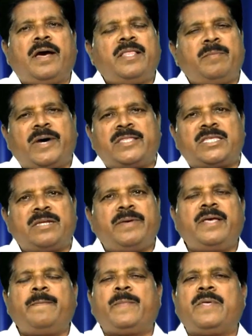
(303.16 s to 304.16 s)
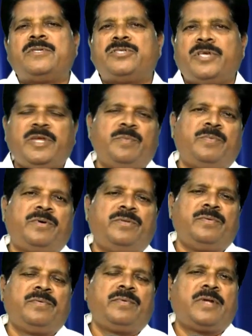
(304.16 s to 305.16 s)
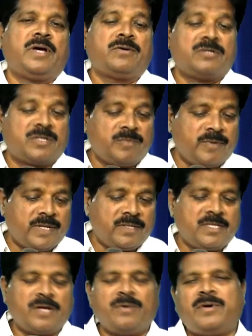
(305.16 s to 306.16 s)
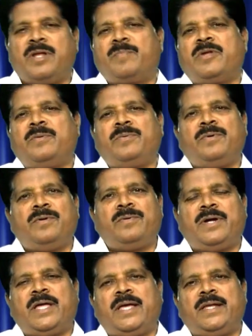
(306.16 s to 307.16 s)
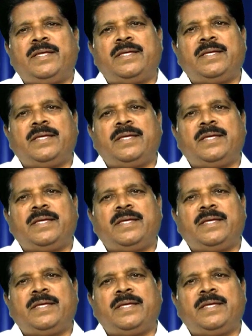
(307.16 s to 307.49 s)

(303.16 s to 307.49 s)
అది మాత్రమే సరిపోదు నా కుటుంబం అంతా కూడా ప్రభువులో ఉండాలి